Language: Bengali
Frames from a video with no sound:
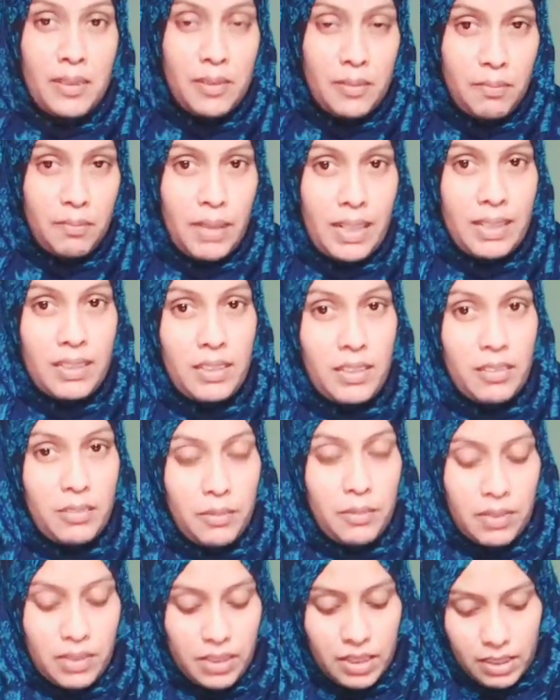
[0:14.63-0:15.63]
নিয়ে আসছে
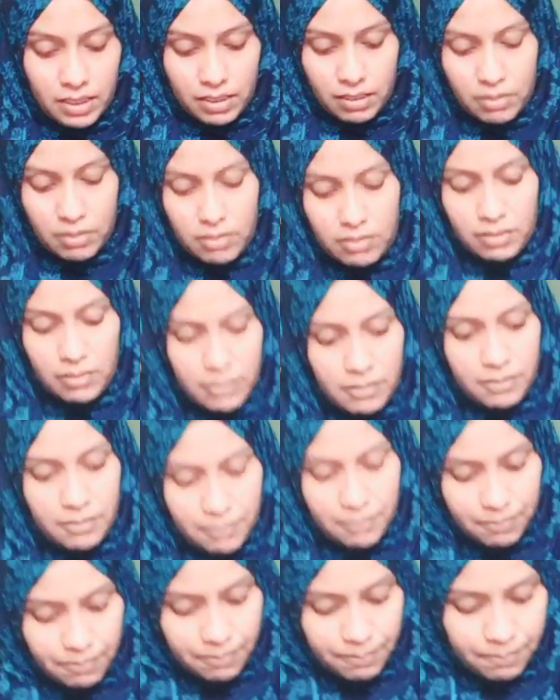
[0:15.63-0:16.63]
বাজার থেকে ছোট
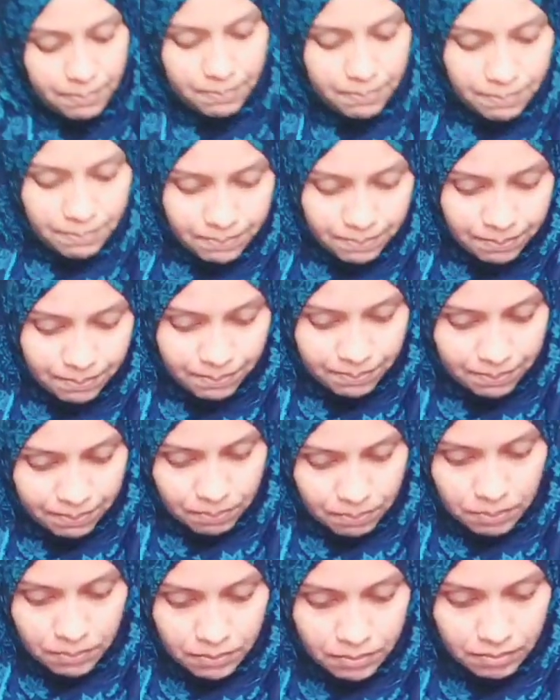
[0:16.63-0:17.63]
ভাই বাজার থেকে
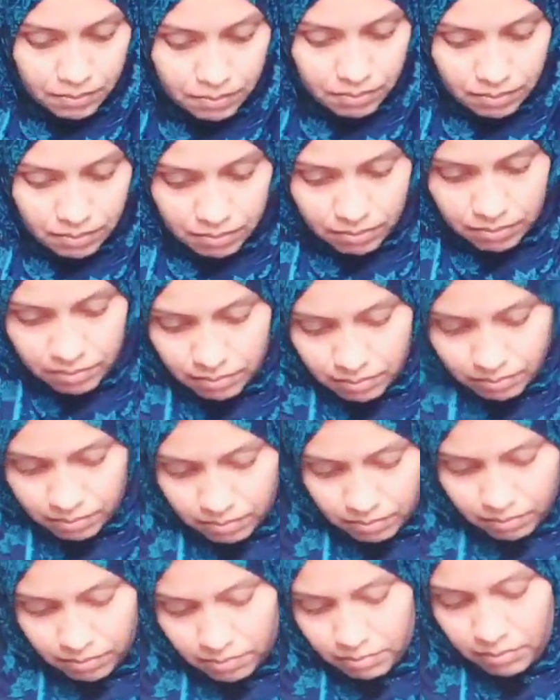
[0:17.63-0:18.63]
নিয়ে আসছি কি
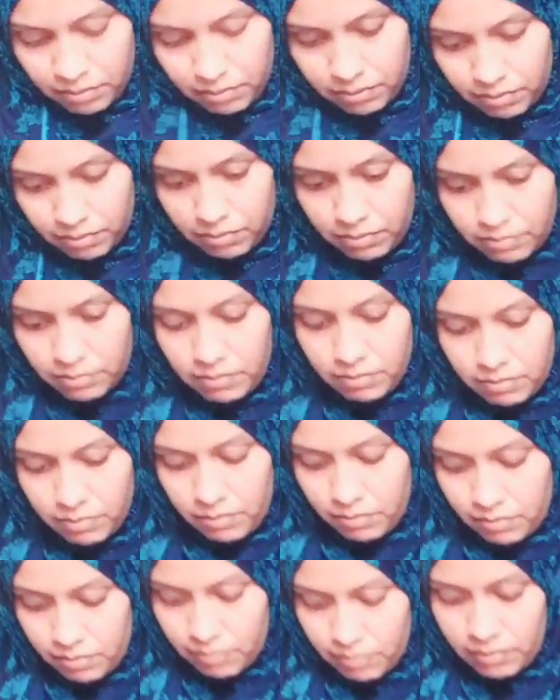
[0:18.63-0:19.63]
আর আমি আজকে কি
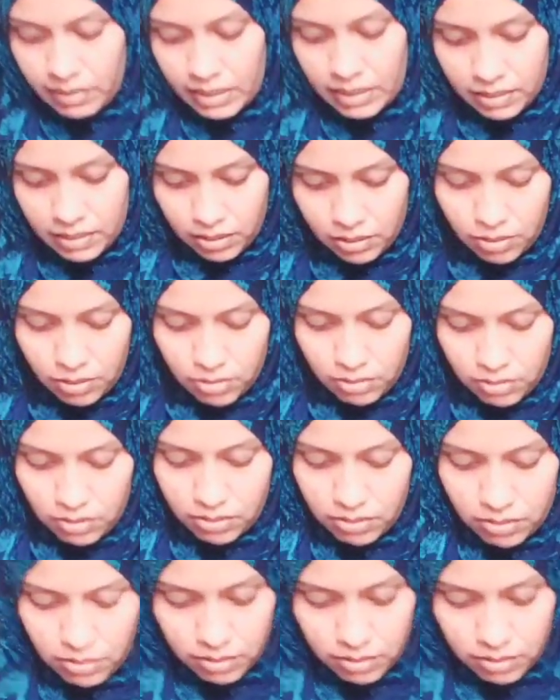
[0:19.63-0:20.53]
রান্না করব দেখো